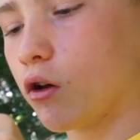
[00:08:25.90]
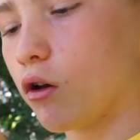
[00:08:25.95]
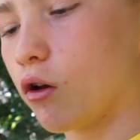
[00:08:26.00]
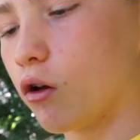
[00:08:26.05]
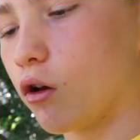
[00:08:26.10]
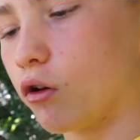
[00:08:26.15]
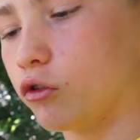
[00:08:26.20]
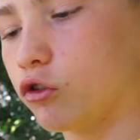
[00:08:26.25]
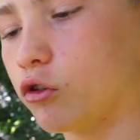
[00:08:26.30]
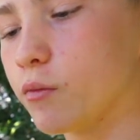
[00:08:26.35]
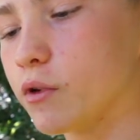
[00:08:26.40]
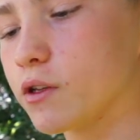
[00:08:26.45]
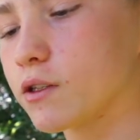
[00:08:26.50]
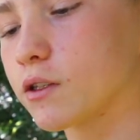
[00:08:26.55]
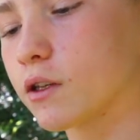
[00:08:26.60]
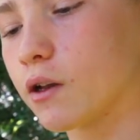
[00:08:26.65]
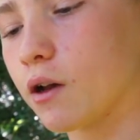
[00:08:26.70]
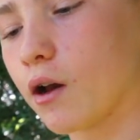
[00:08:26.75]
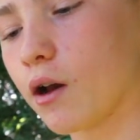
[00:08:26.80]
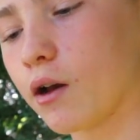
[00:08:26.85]
euh, de mettre
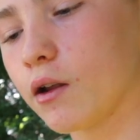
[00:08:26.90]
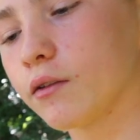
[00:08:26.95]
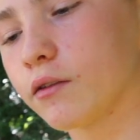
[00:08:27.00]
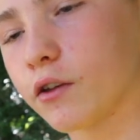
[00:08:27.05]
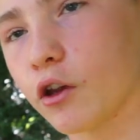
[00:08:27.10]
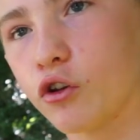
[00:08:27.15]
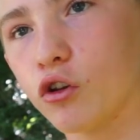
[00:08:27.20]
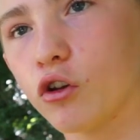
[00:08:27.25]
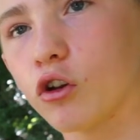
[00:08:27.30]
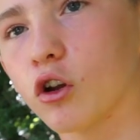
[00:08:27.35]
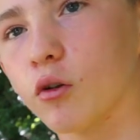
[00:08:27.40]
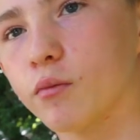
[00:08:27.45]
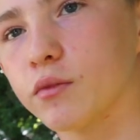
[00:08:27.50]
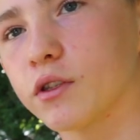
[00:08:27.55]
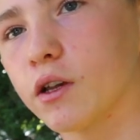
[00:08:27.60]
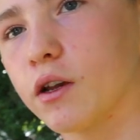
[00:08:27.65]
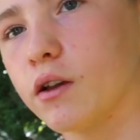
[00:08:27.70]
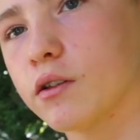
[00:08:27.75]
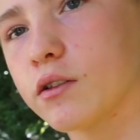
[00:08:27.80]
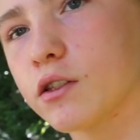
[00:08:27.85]
ça à l'intérieur, comme
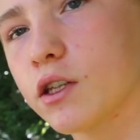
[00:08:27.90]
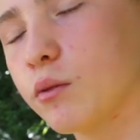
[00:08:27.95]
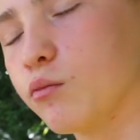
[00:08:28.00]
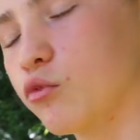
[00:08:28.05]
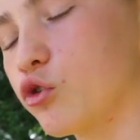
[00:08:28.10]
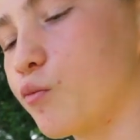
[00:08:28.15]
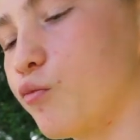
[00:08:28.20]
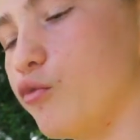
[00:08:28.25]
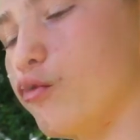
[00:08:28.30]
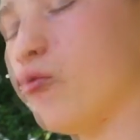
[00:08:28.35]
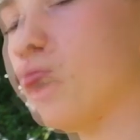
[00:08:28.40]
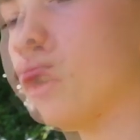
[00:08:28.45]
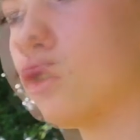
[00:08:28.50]
ça, ça ne bouge plus.